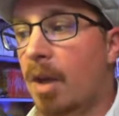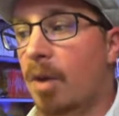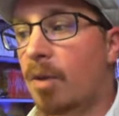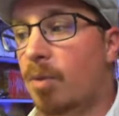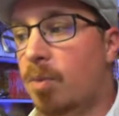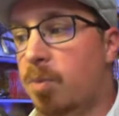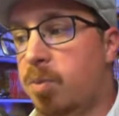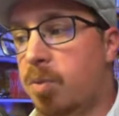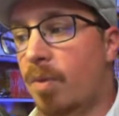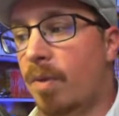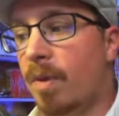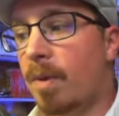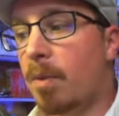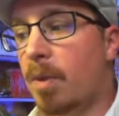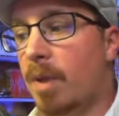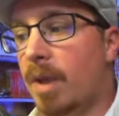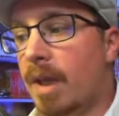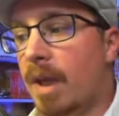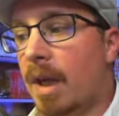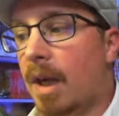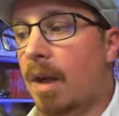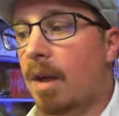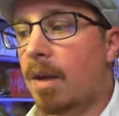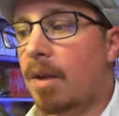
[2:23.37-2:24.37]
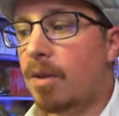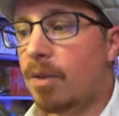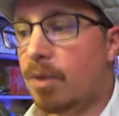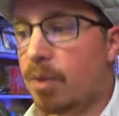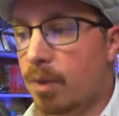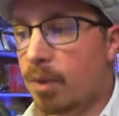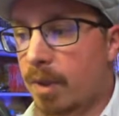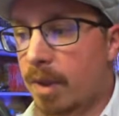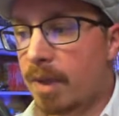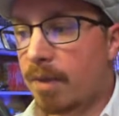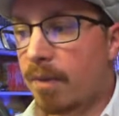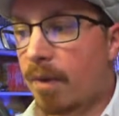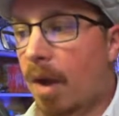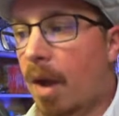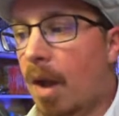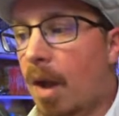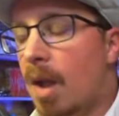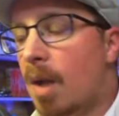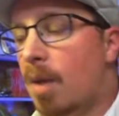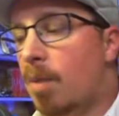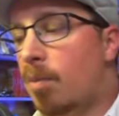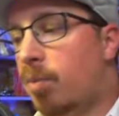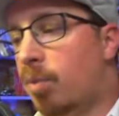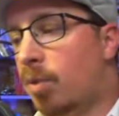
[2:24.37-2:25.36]
Vous pouvez me lire ce livre.
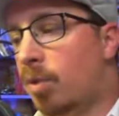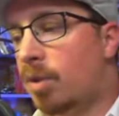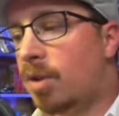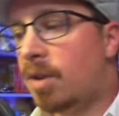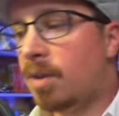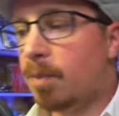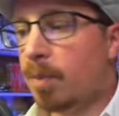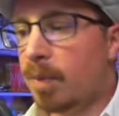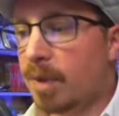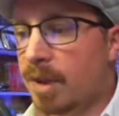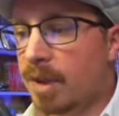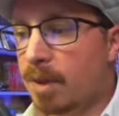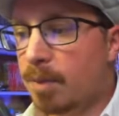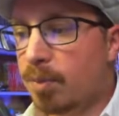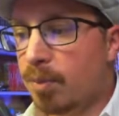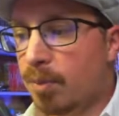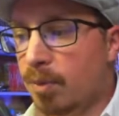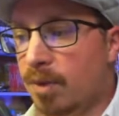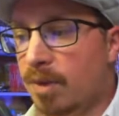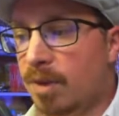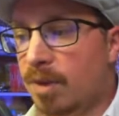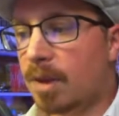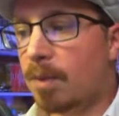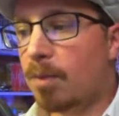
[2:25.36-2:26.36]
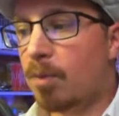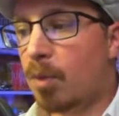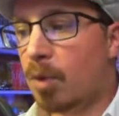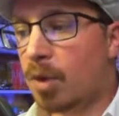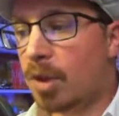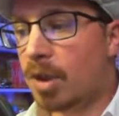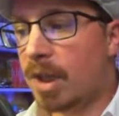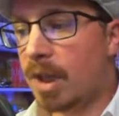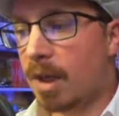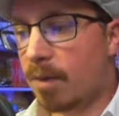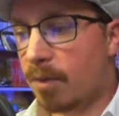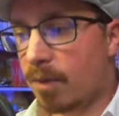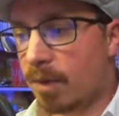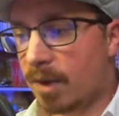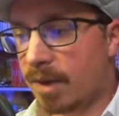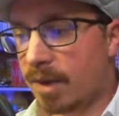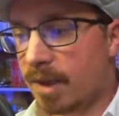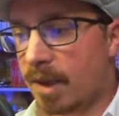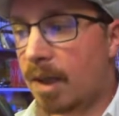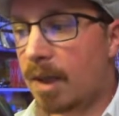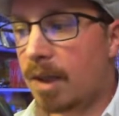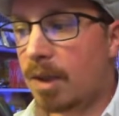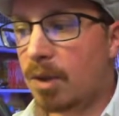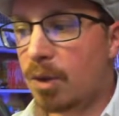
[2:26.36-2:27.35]
Pouce, petit pouce, Mon cher
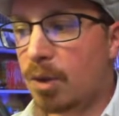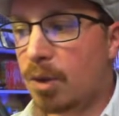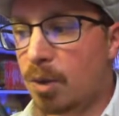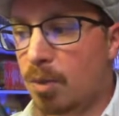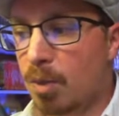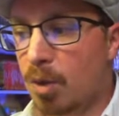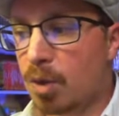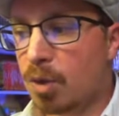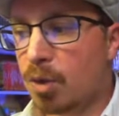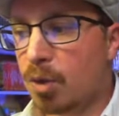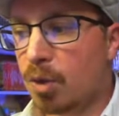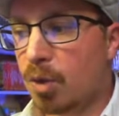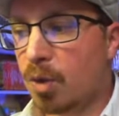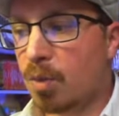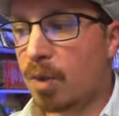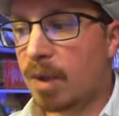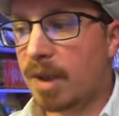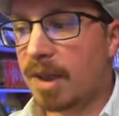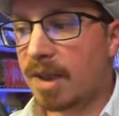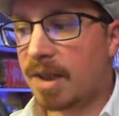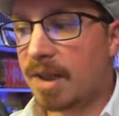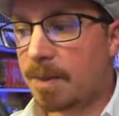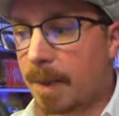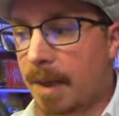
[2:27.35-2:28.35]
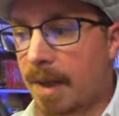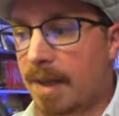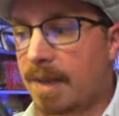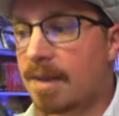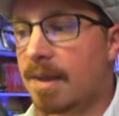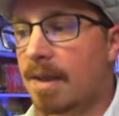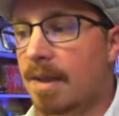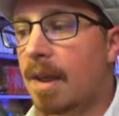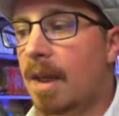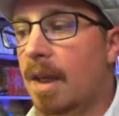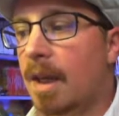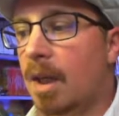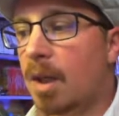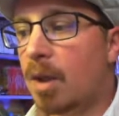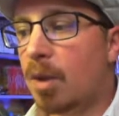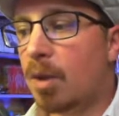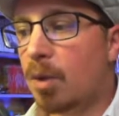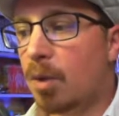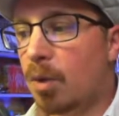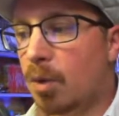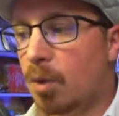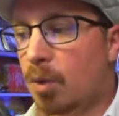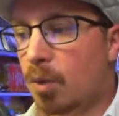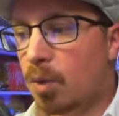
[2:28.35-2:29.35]
voisin, Le manchot de Mouette Express,
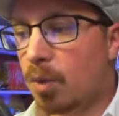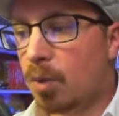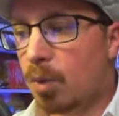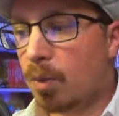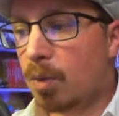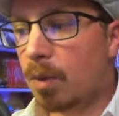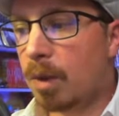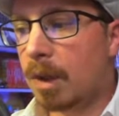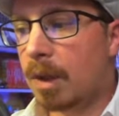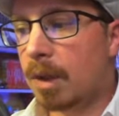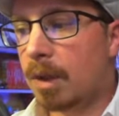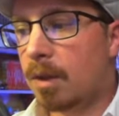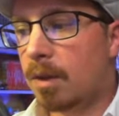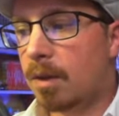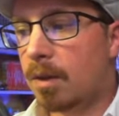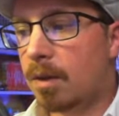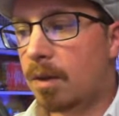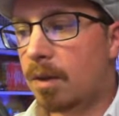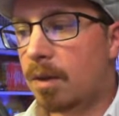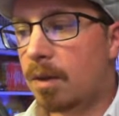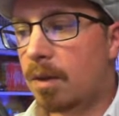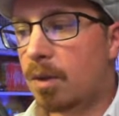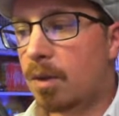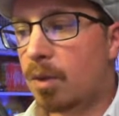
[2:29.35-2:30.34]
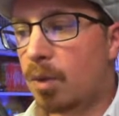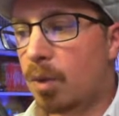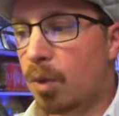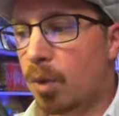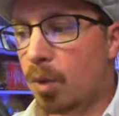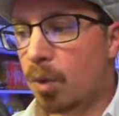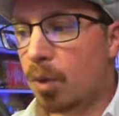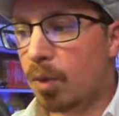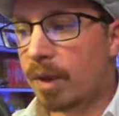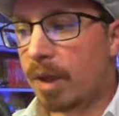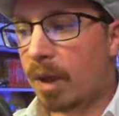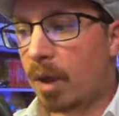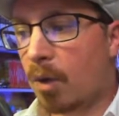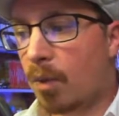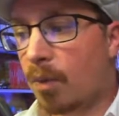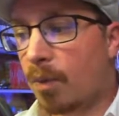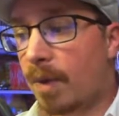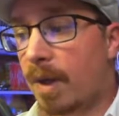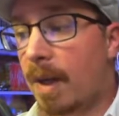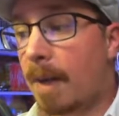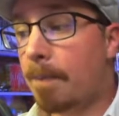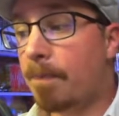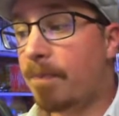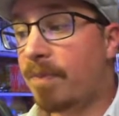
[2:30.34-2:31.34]
Le long le long d'un
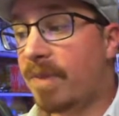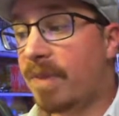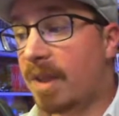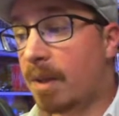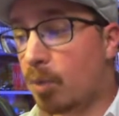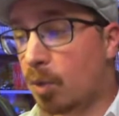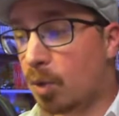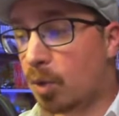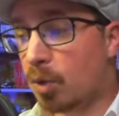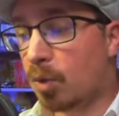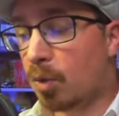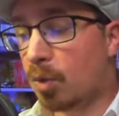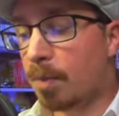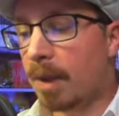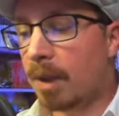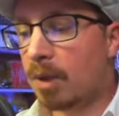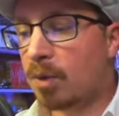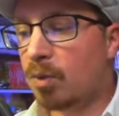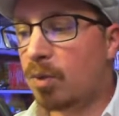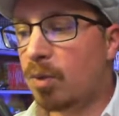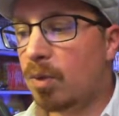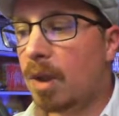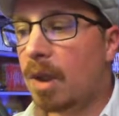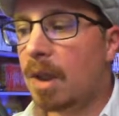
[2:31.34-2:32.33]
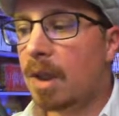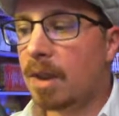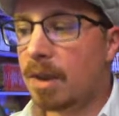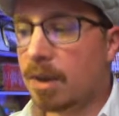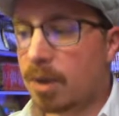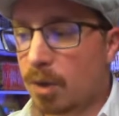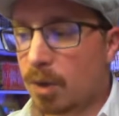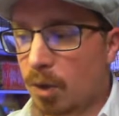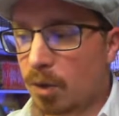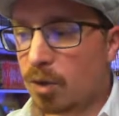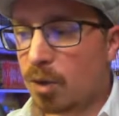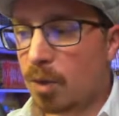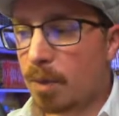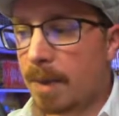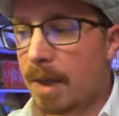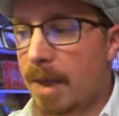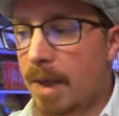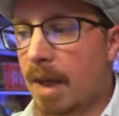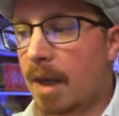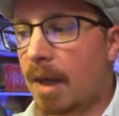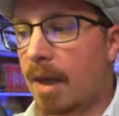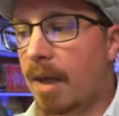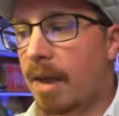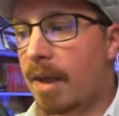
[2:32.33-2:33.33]
reflet, des moutons partout, danse
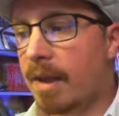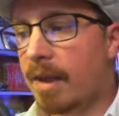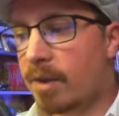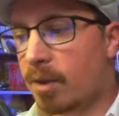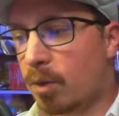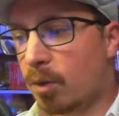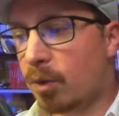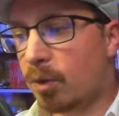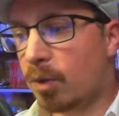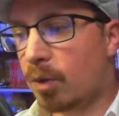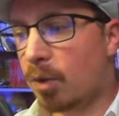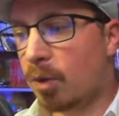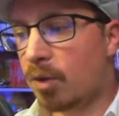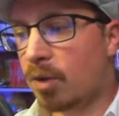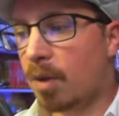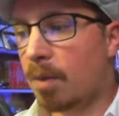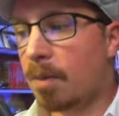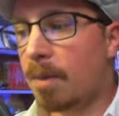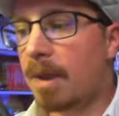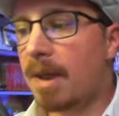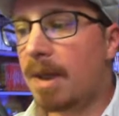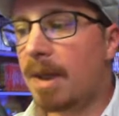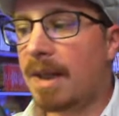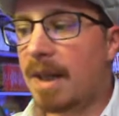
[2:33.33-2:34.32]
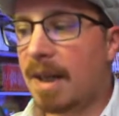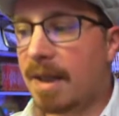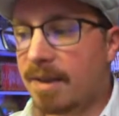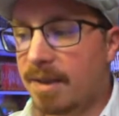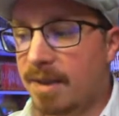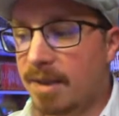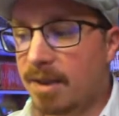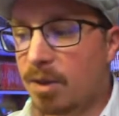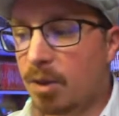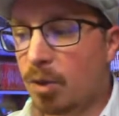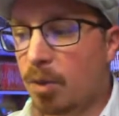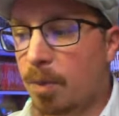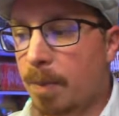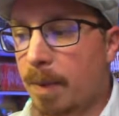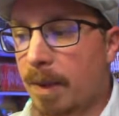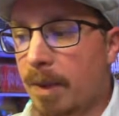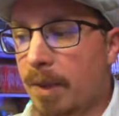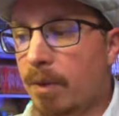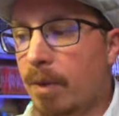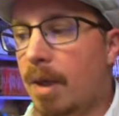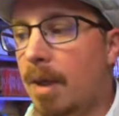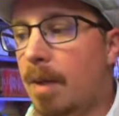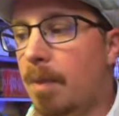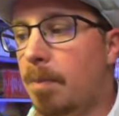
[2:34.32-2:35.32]
lumière, est-ce qu'on se ressemble, l'assistant du Père
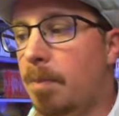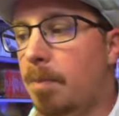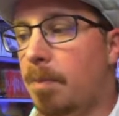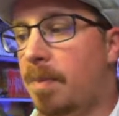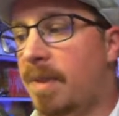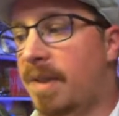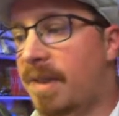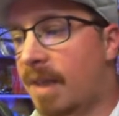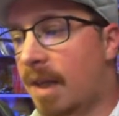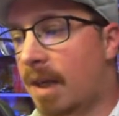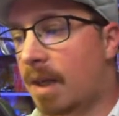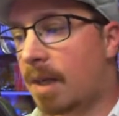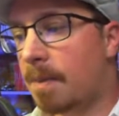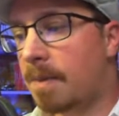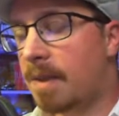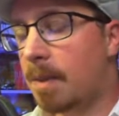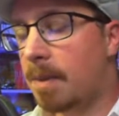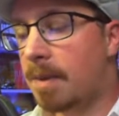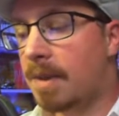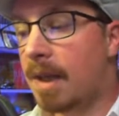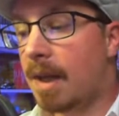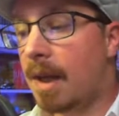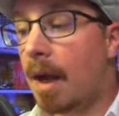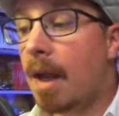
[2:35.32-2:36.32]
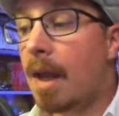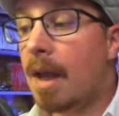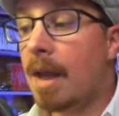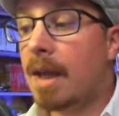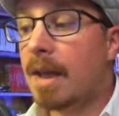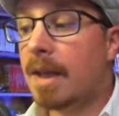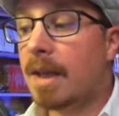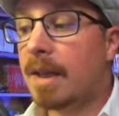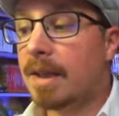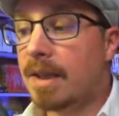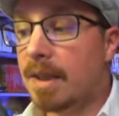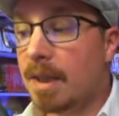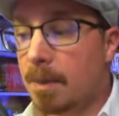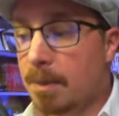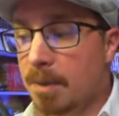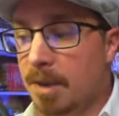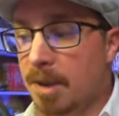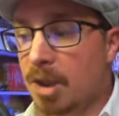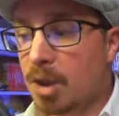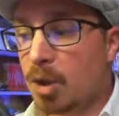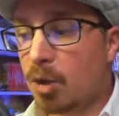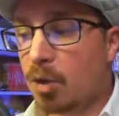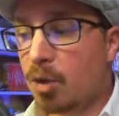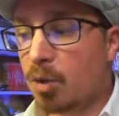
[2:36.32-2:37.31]
Noël, bizarre comme c'est bizarre, des
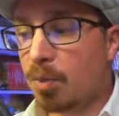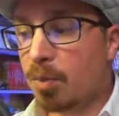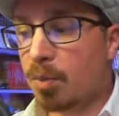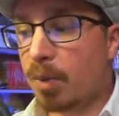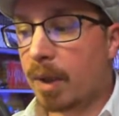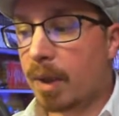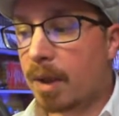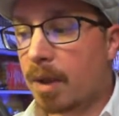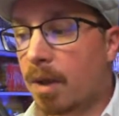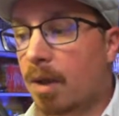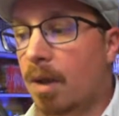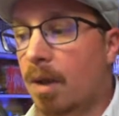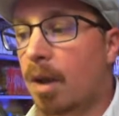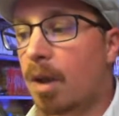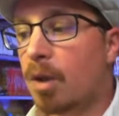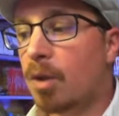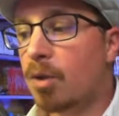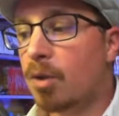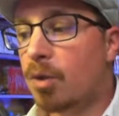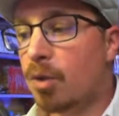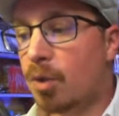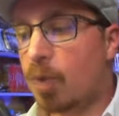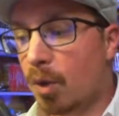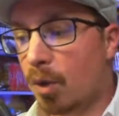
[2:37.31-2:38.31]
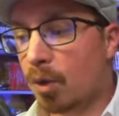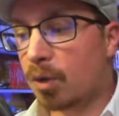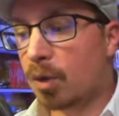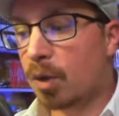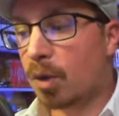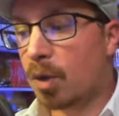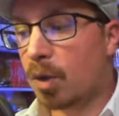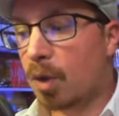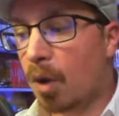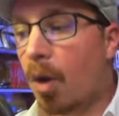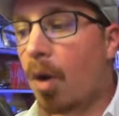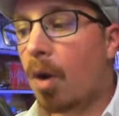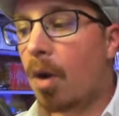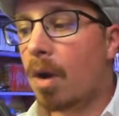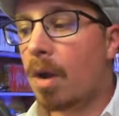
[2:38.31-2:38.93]
mini chaussons pour école. tu rentres quand,